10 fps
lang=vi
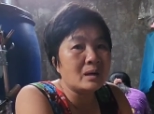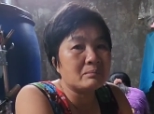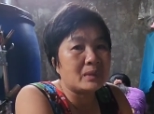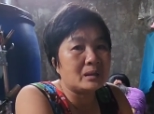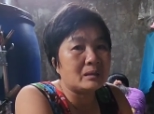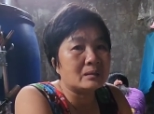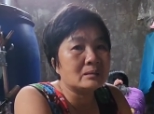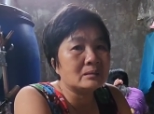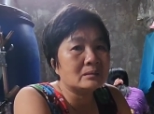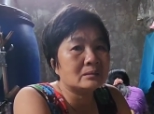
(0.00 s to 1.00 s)
hơn mình
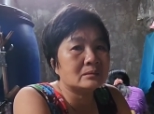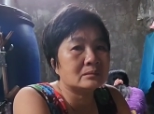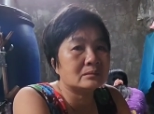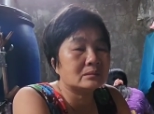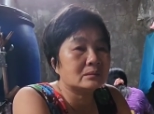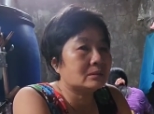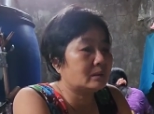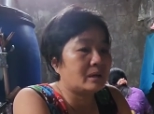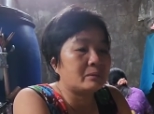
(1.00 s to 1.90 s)
nữa dạ yeah.